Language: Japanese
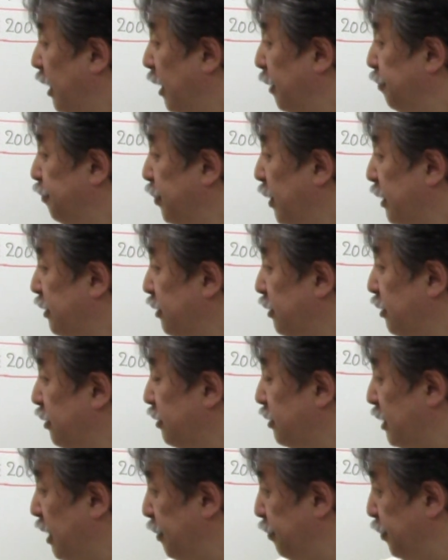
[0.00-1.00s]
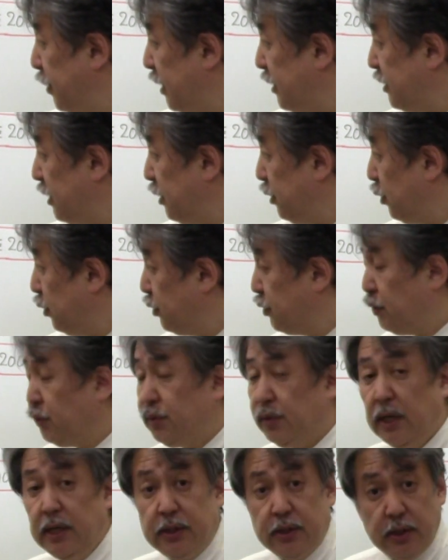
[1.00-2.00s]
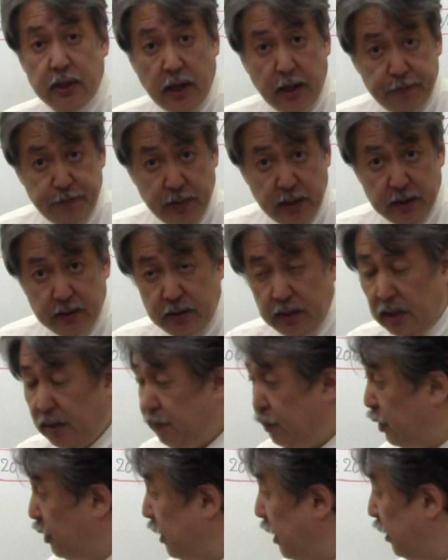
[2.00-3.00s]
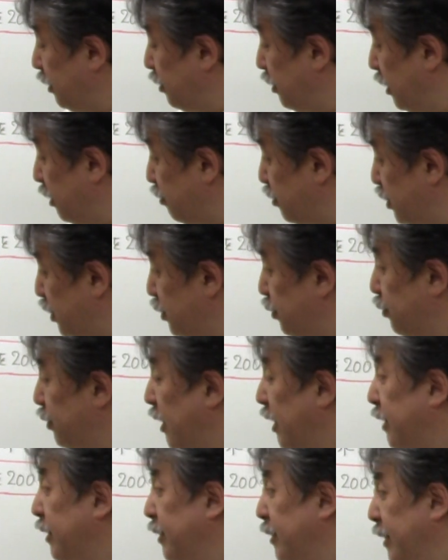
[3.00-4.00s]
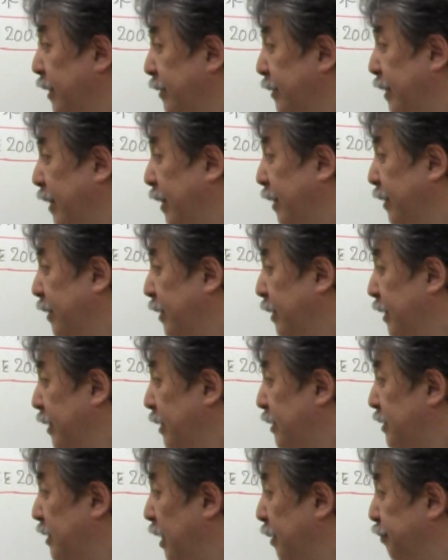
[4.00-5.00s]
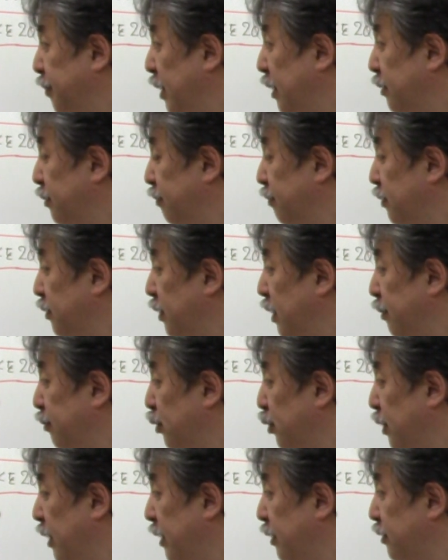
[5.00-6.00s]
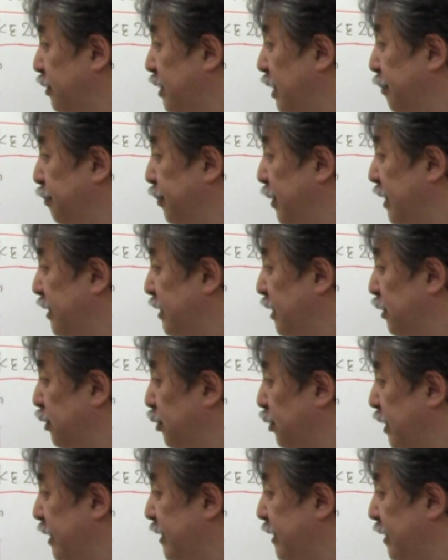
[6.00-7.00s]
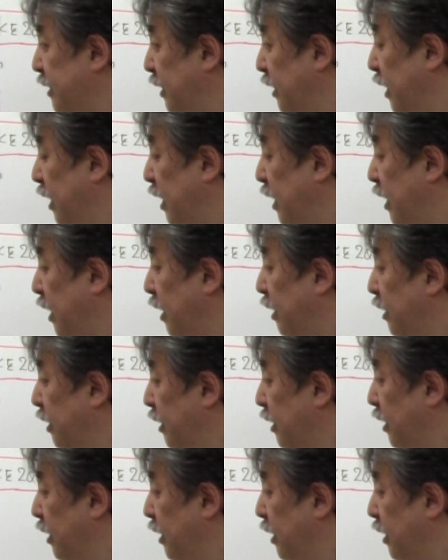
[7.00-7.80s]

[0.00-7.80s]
あ800、3%の食塩水 800g に何 g 塩が入ってるか。800g の中の3%ですから